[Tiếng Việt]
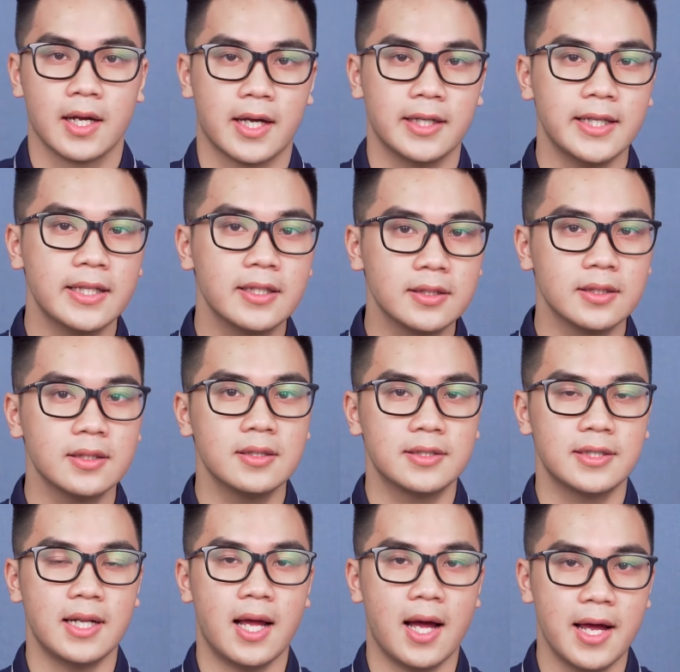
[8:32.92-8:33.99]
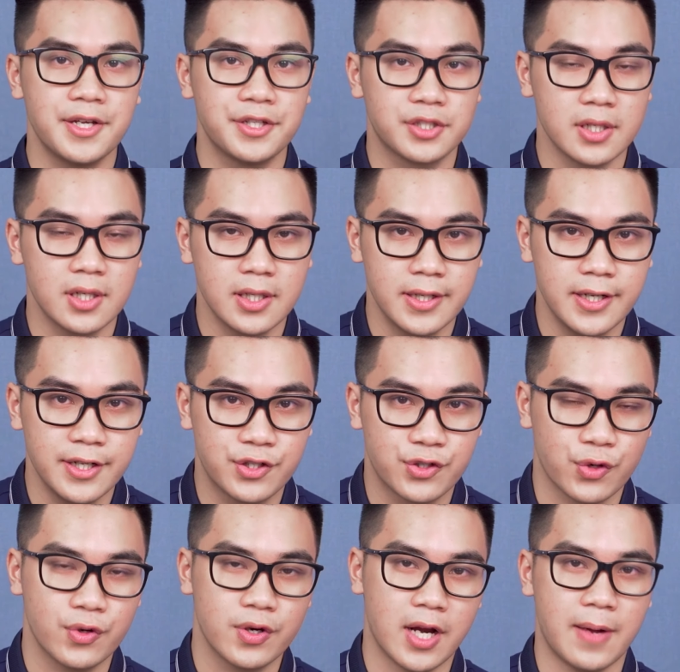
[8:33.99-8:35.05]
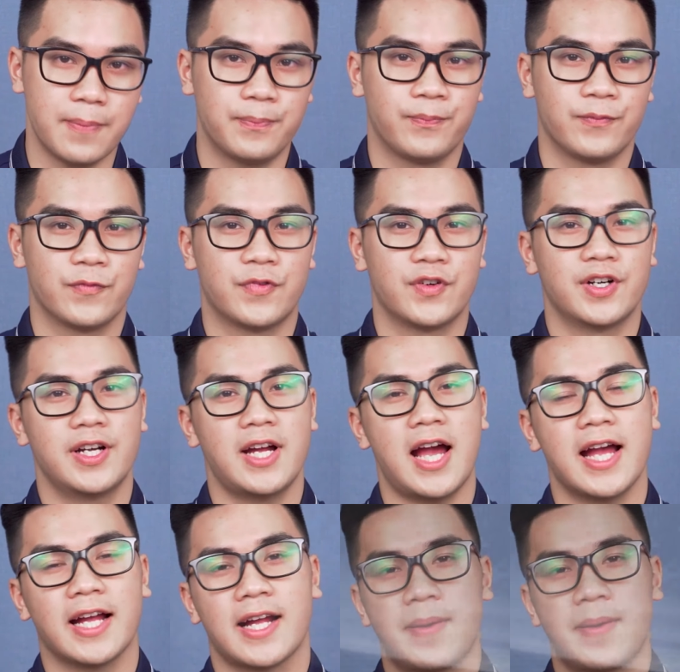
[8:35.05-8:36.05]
cái tên thứ tư sẽ là Acer Nitro 5 với hai